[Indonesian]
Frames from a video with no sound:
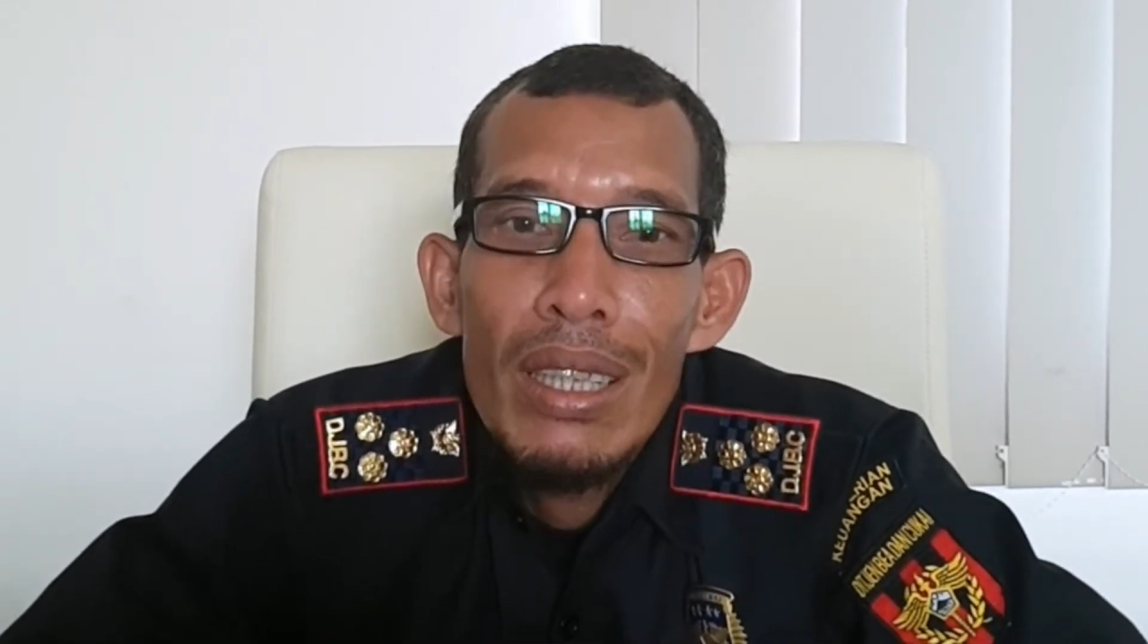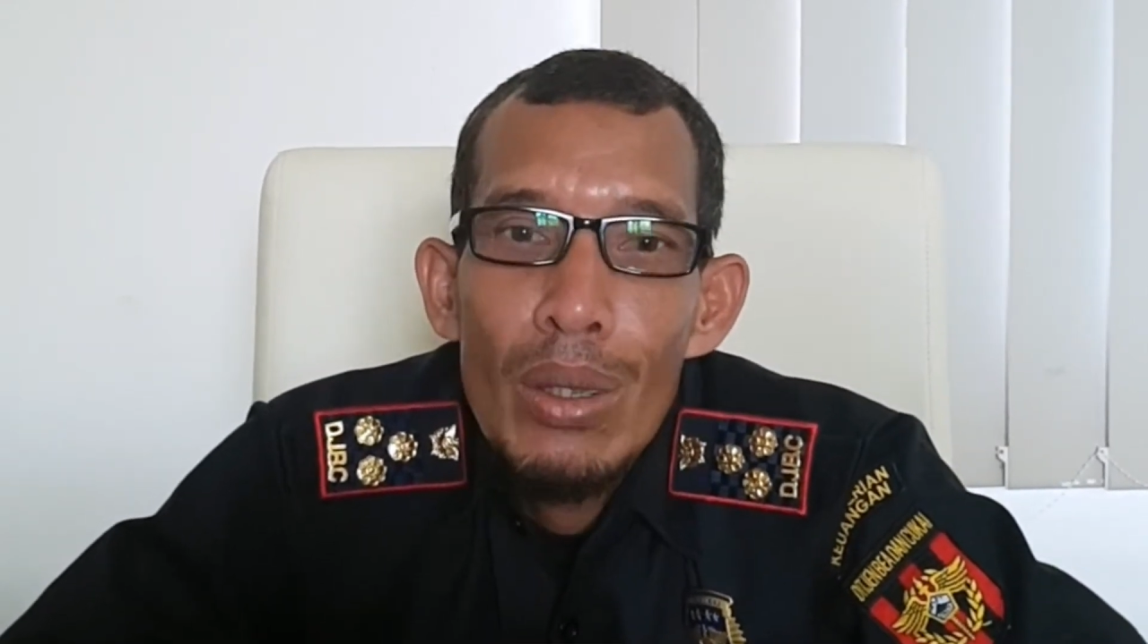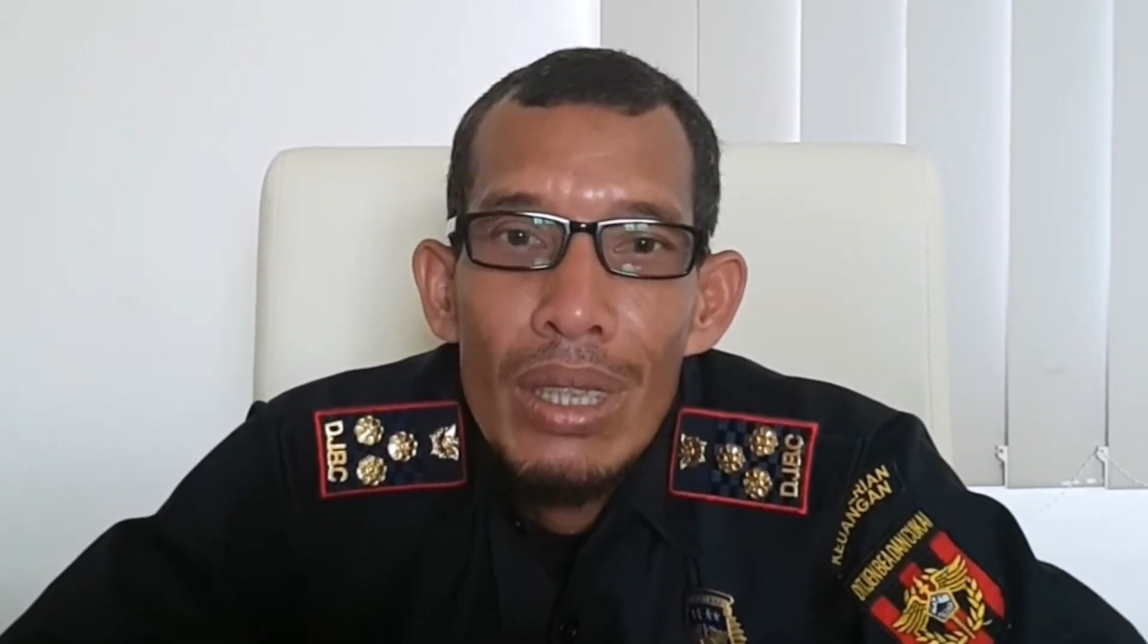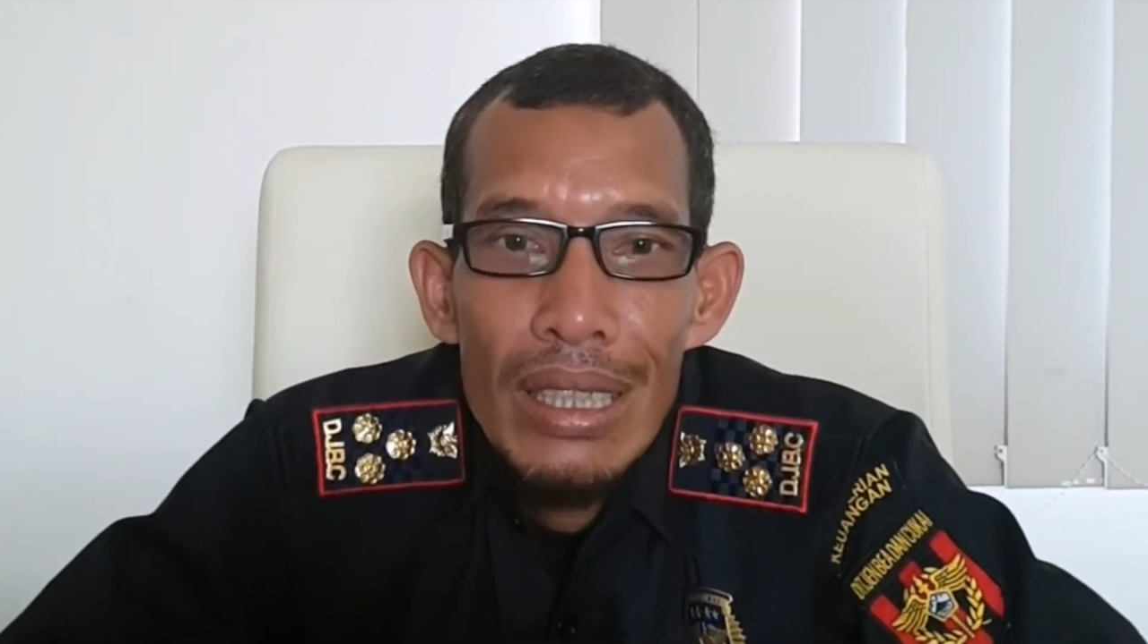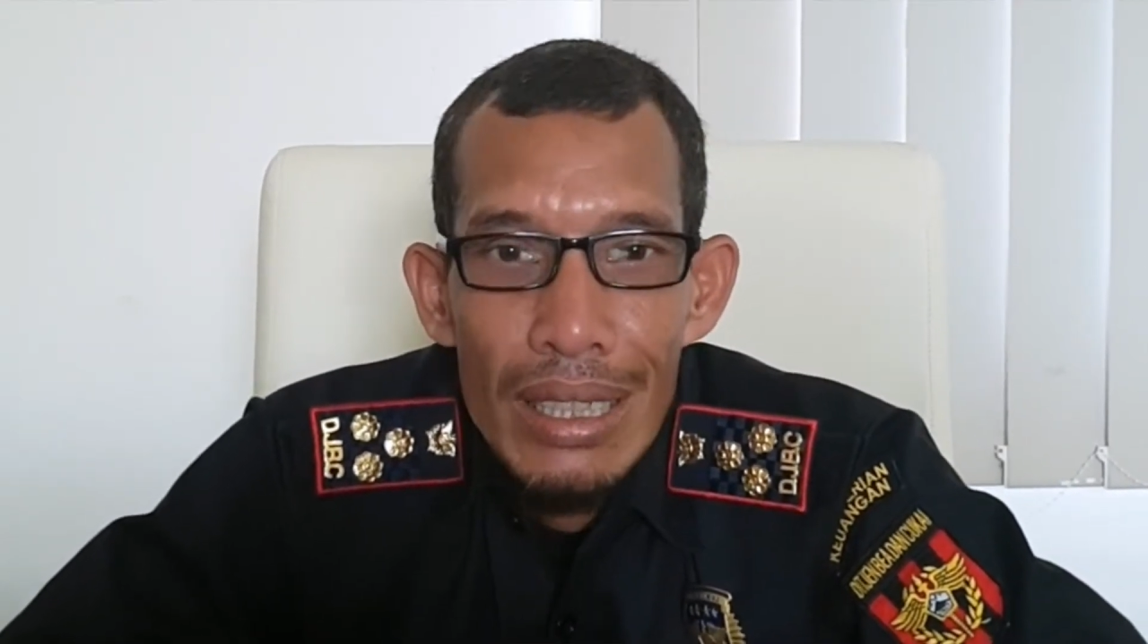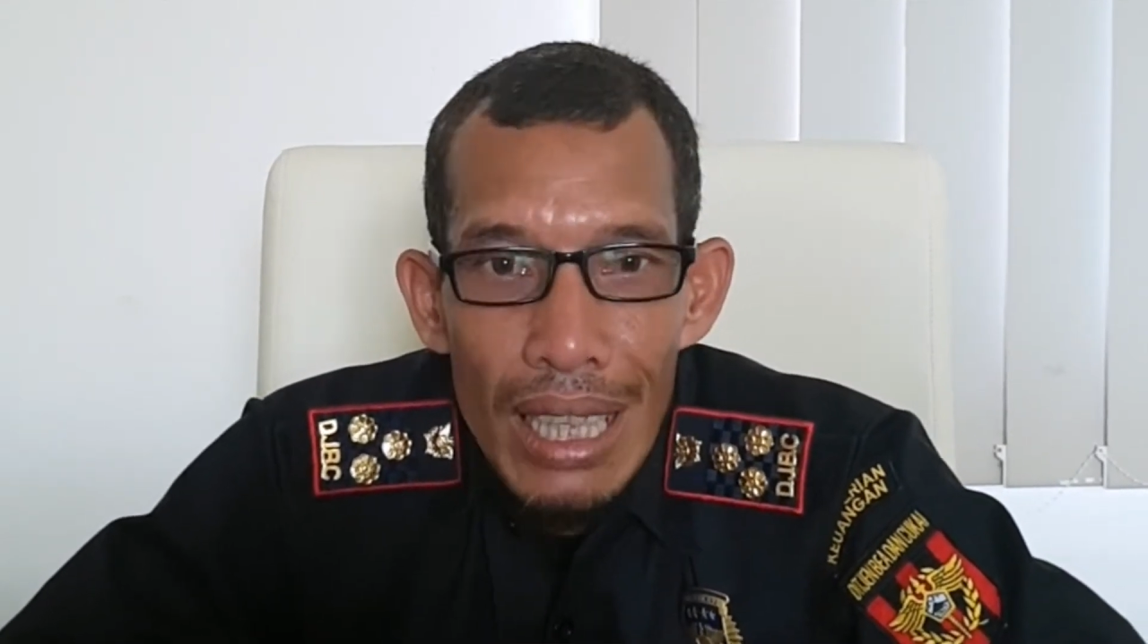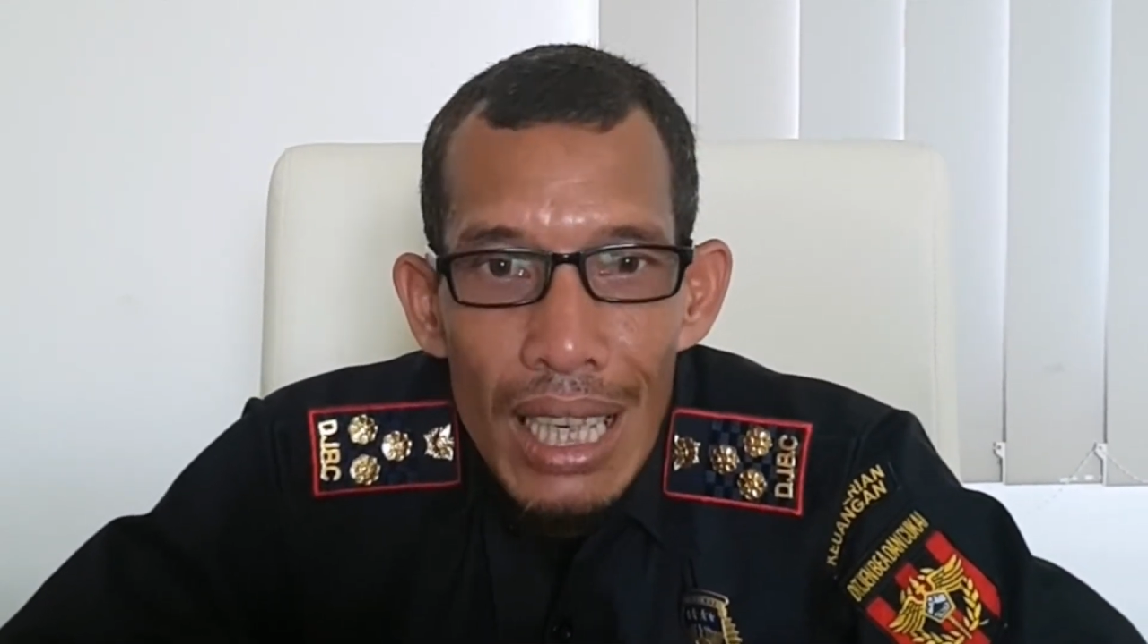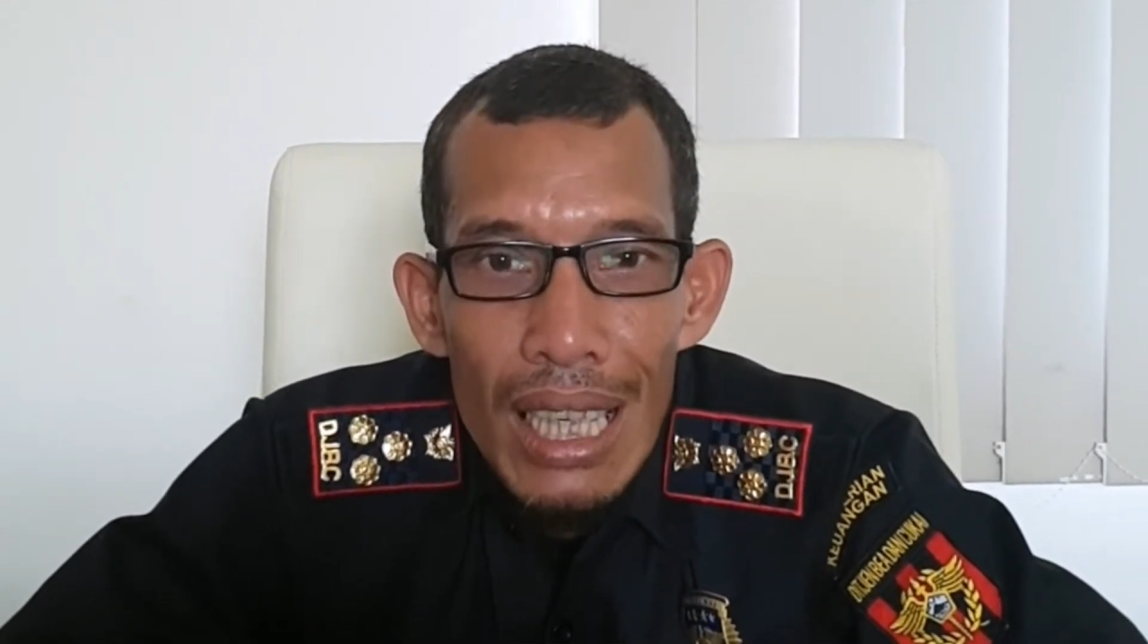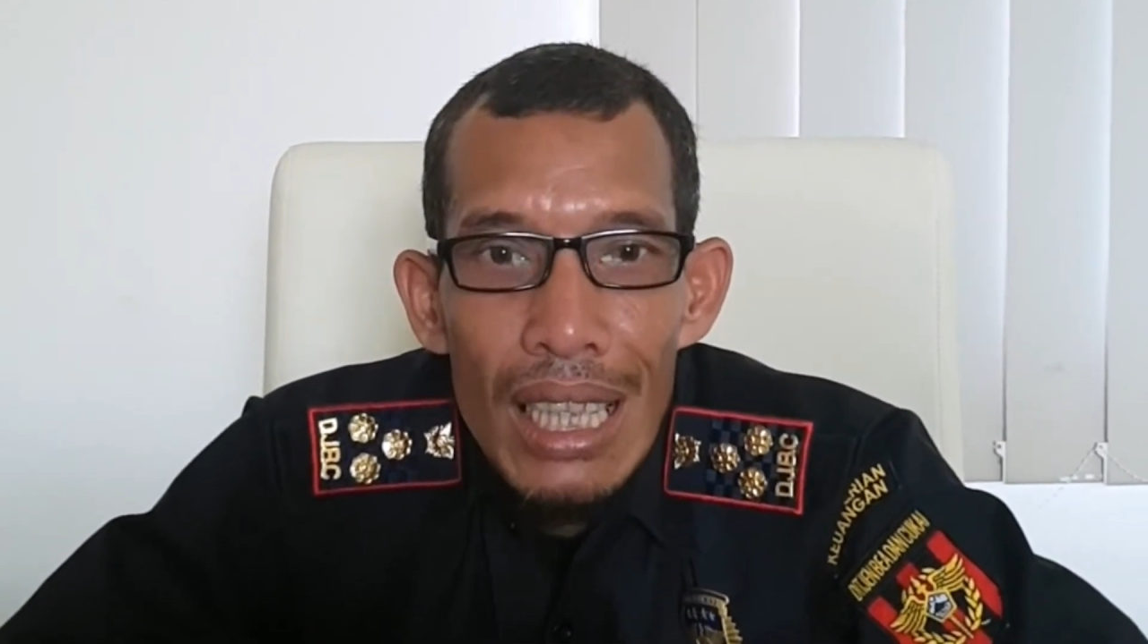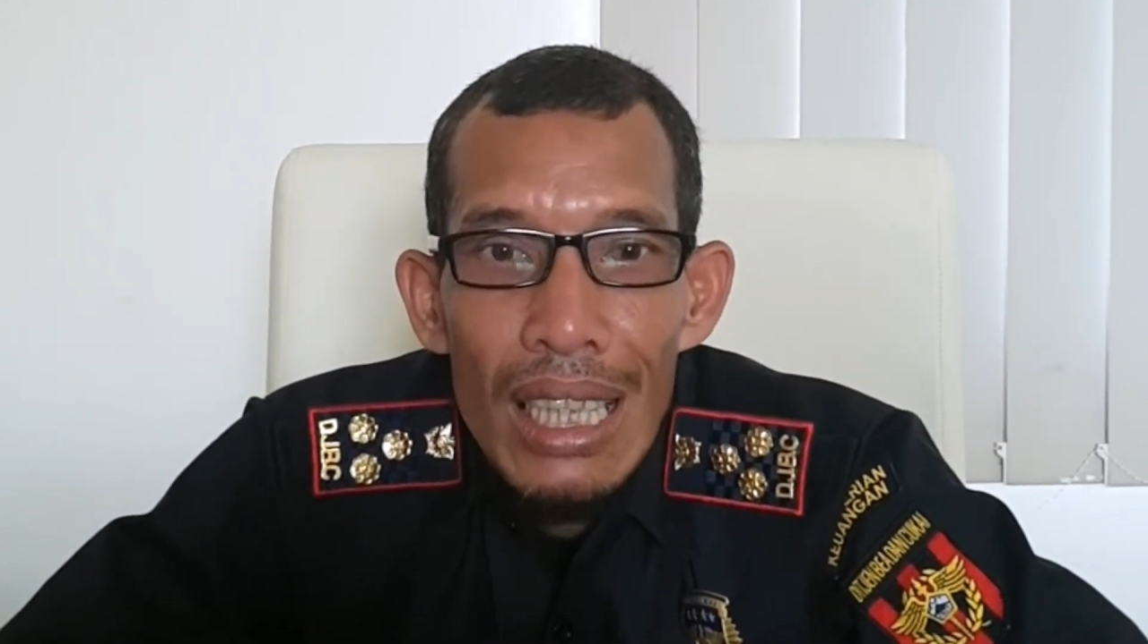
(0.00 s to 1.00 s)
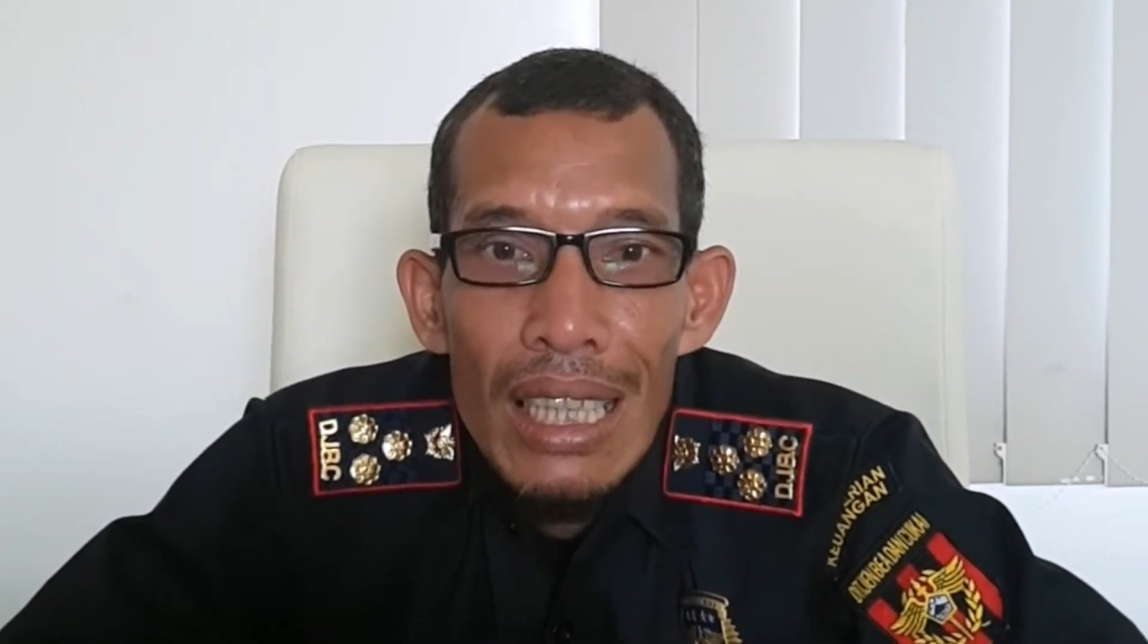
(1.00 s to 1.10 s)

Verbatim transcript: Indonesia